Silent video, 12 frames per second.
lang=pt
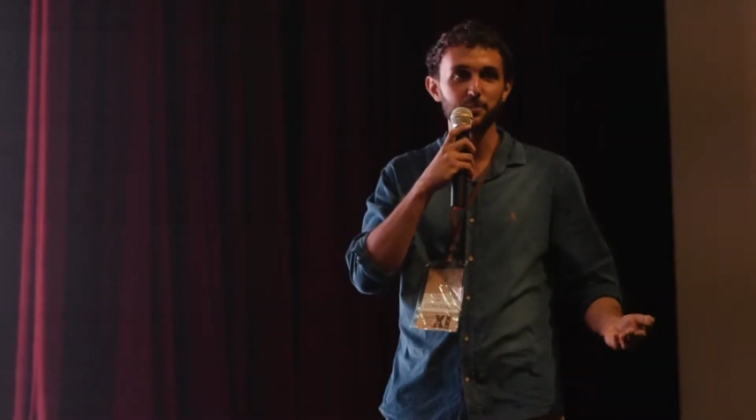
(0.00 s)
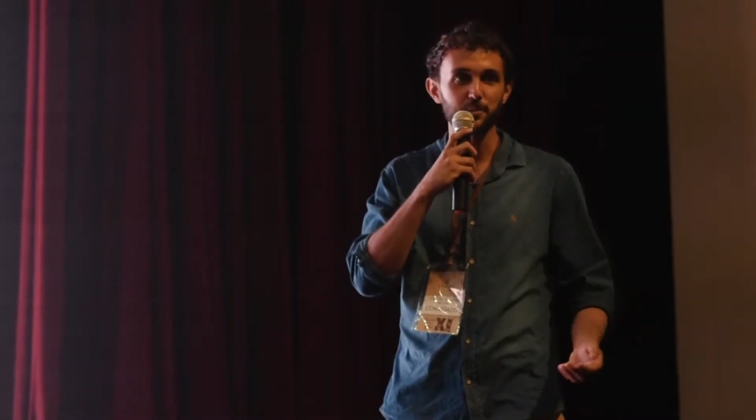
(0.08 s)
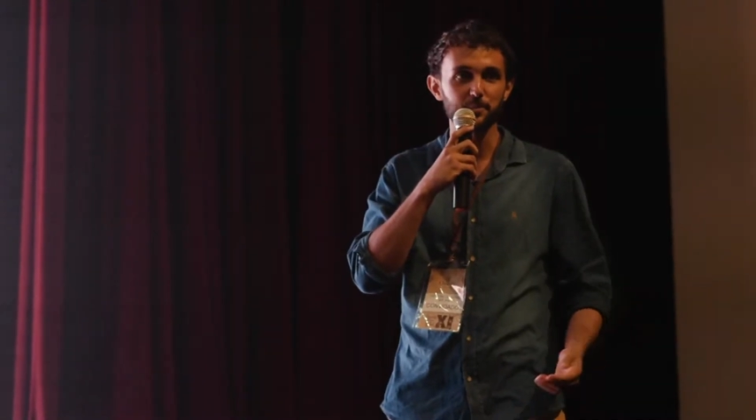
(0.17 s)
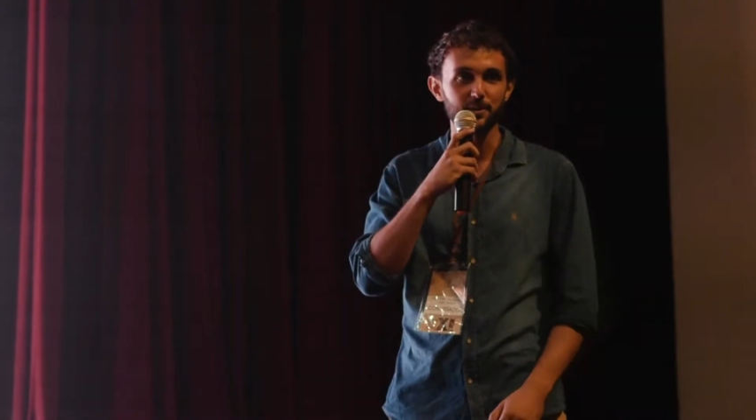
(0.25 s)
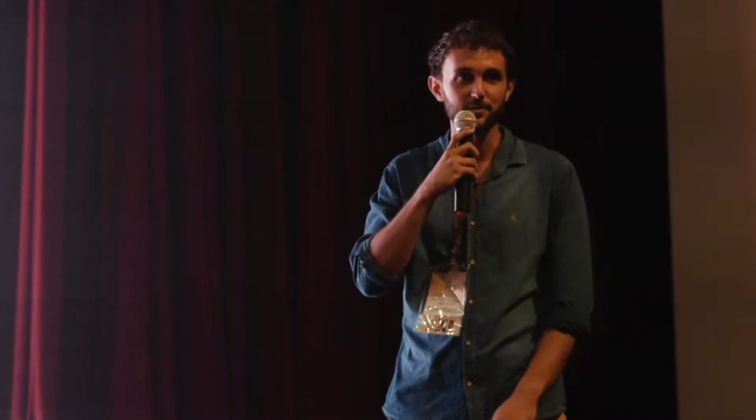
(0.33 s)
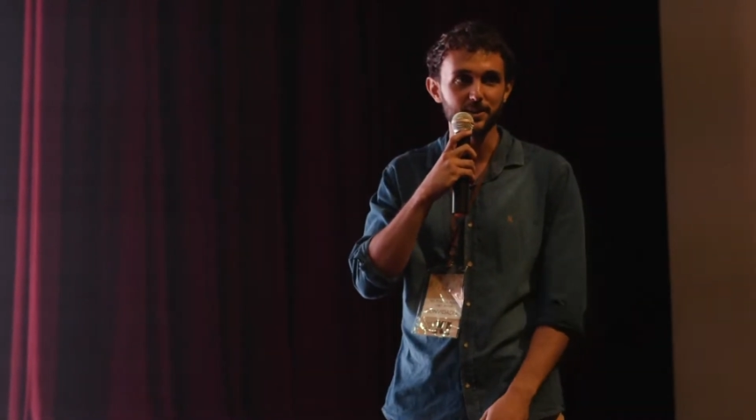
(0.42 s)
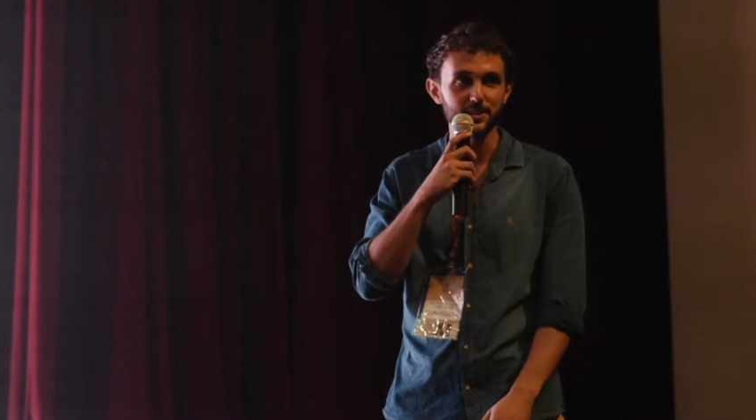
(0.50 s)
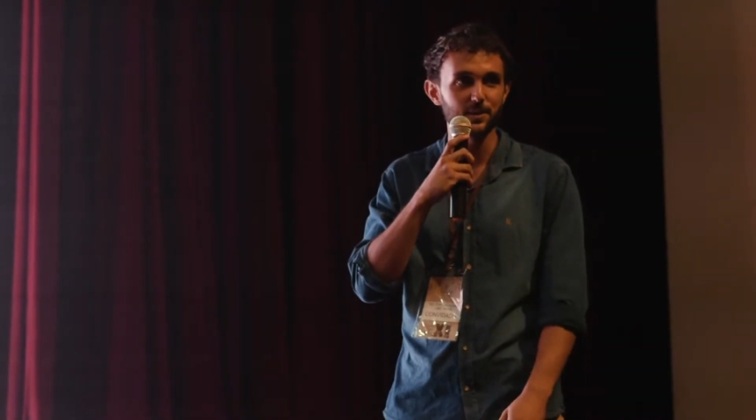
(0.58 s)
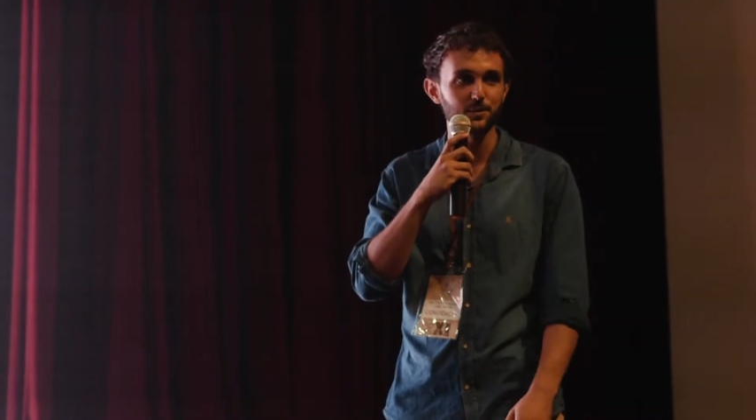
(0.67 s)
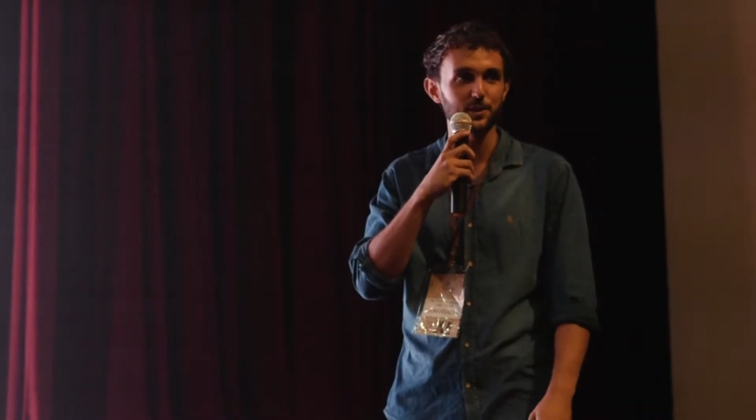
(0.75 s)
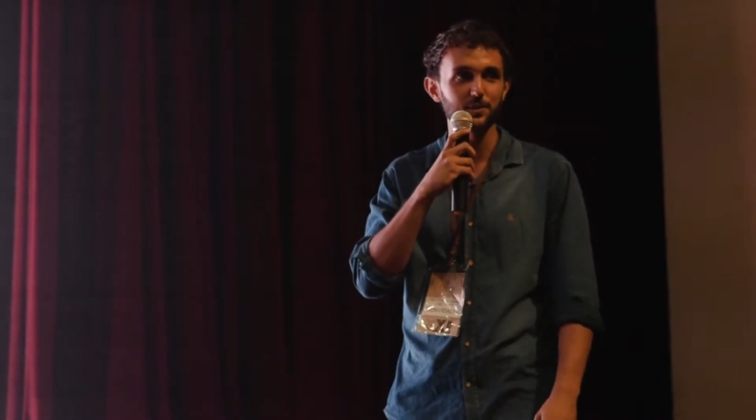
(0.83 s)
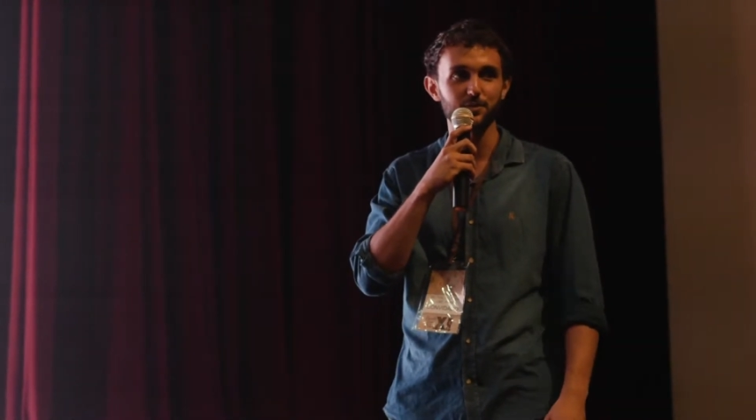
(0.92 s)
é a primeira vez que
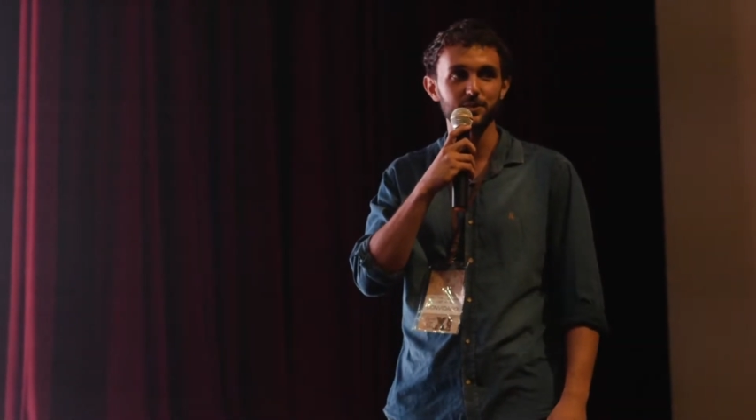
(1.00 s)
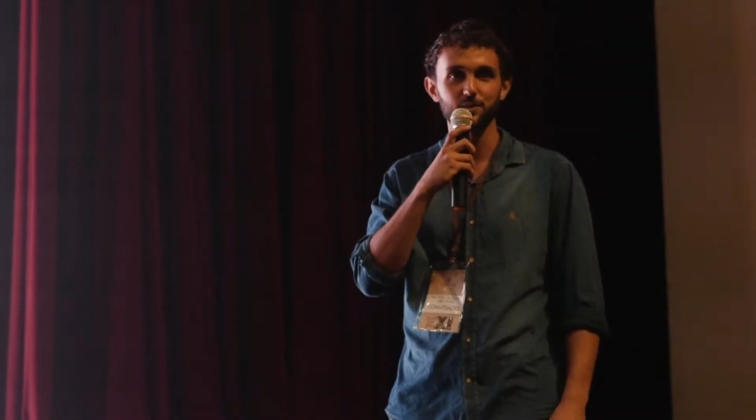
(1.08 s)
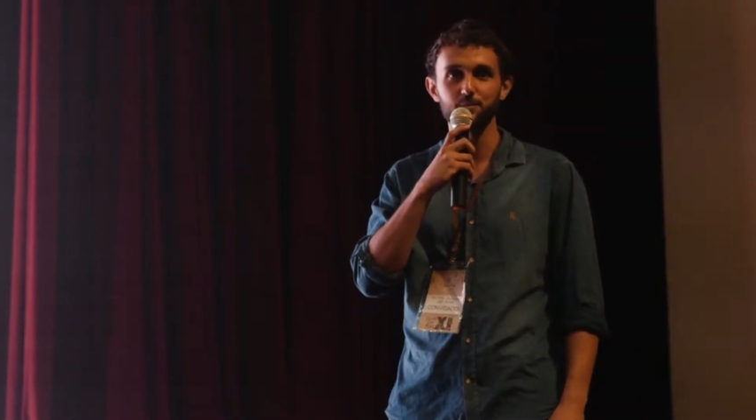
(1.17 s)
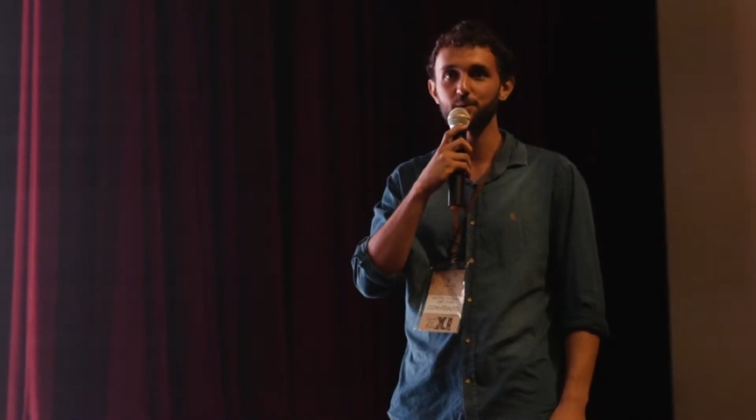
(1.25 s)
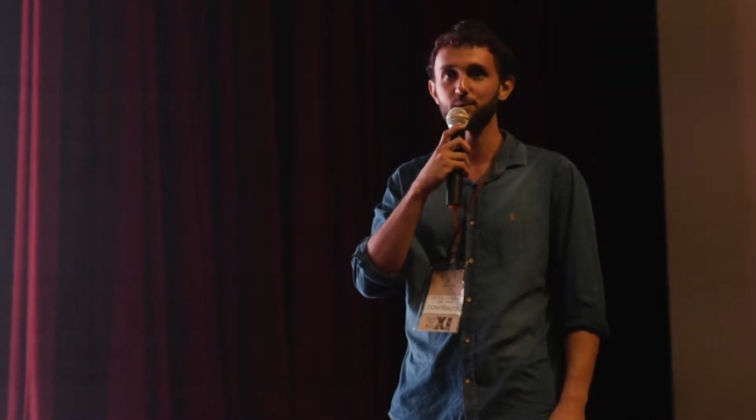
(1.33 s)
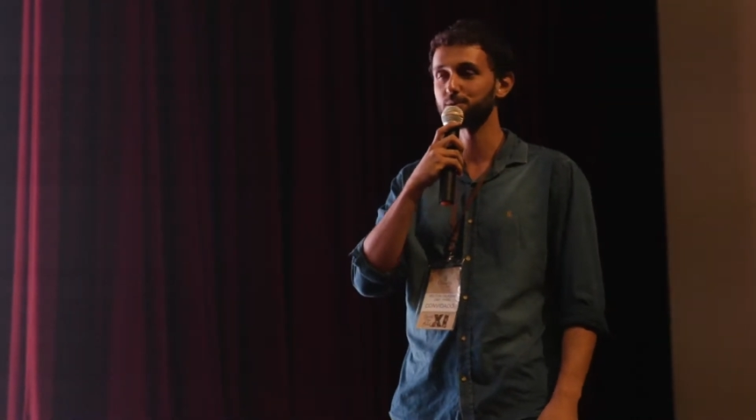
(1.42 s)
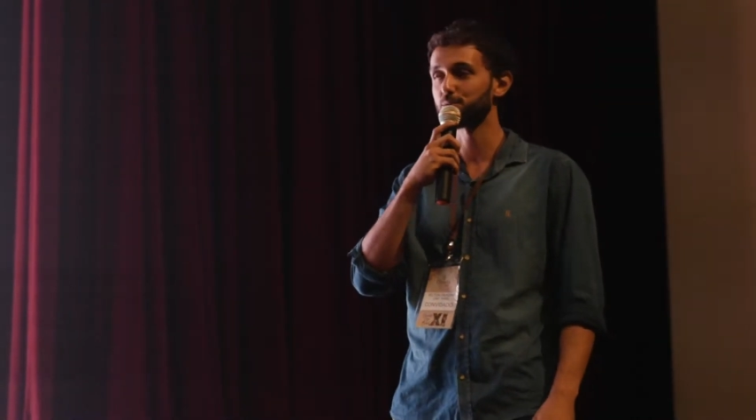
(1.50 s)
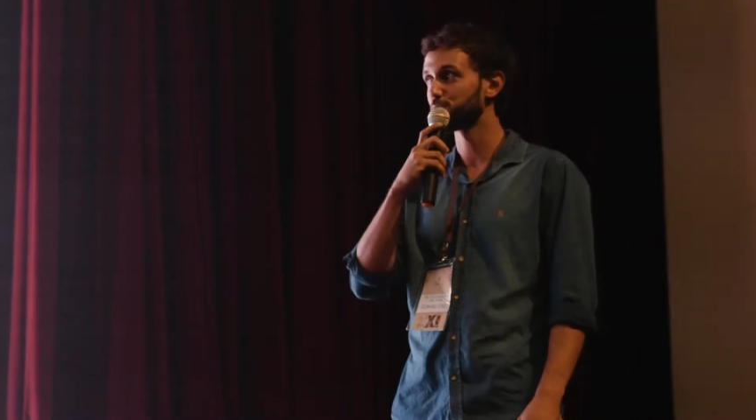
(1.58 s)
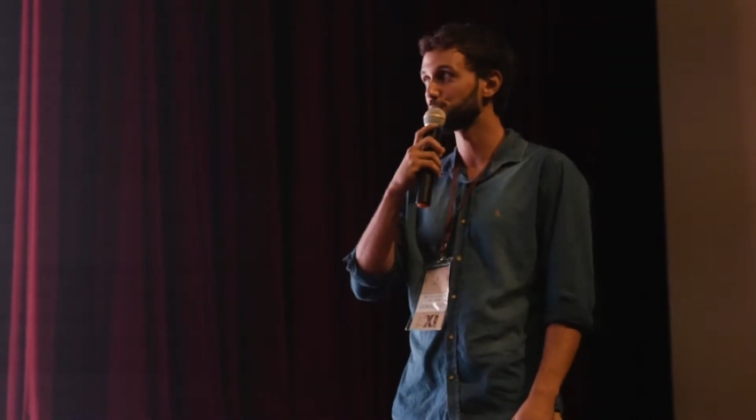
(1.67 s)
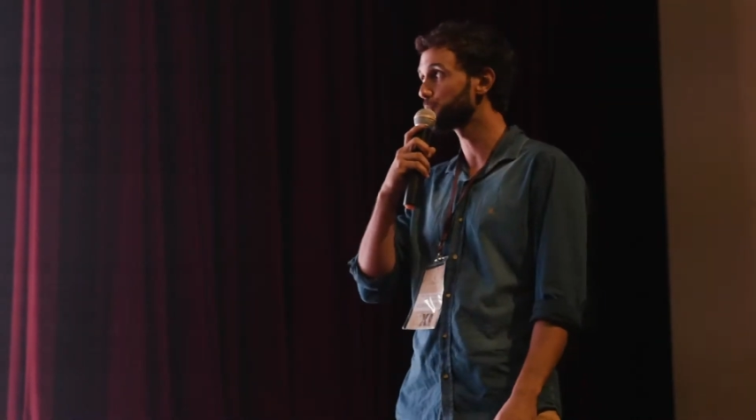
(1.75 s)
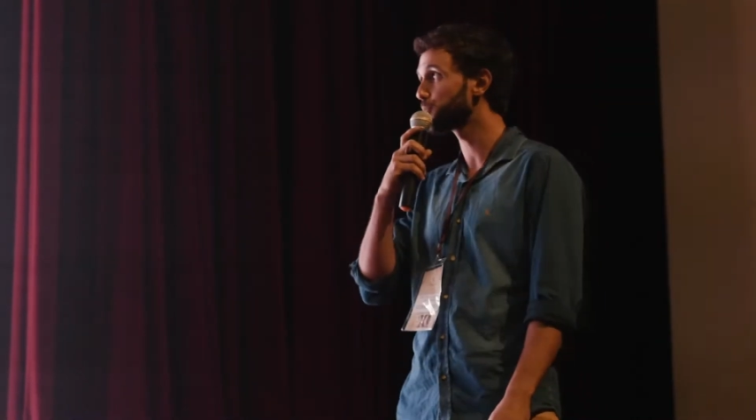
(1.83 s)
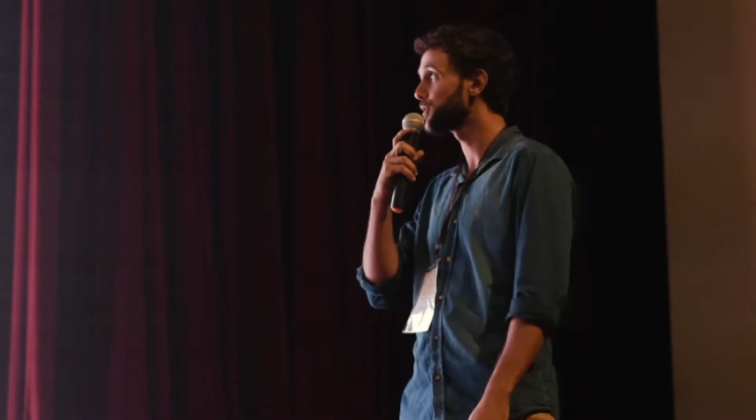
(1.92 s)
eu tento fazer alguma coisa do
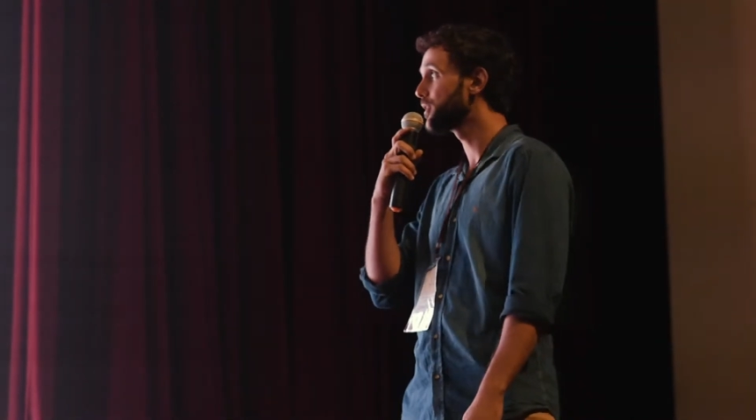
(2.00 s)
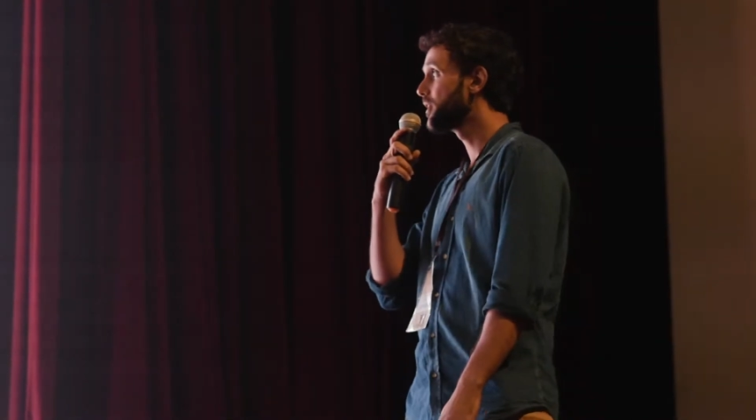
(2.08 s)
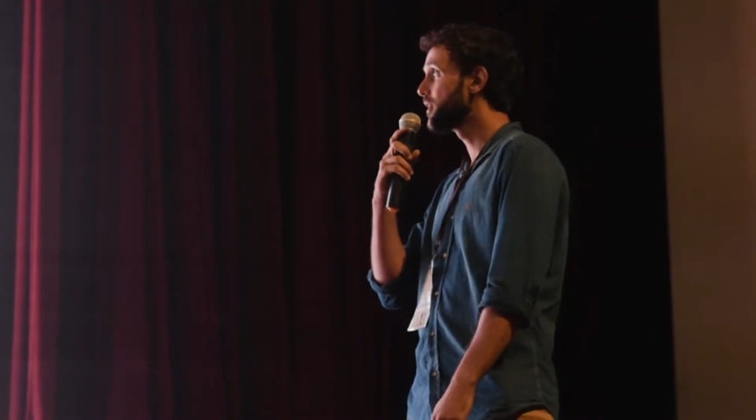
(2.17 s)
tipo.